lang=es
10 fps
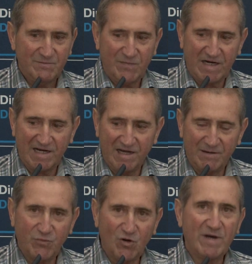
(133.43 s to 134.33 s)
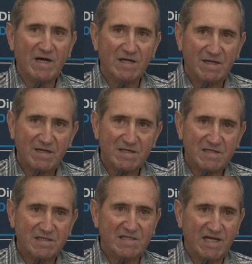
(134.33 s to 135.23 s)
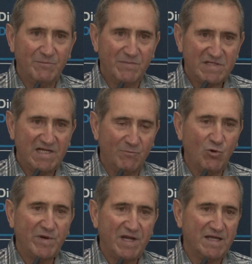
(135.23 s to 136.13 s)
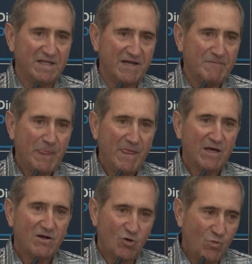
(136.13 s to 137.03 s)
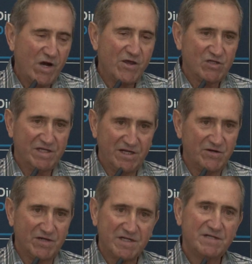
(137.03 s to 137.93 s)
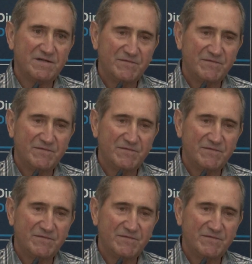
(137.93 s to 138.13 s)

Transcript: para que la prueba sea, sea muy brillante como en años anteriores.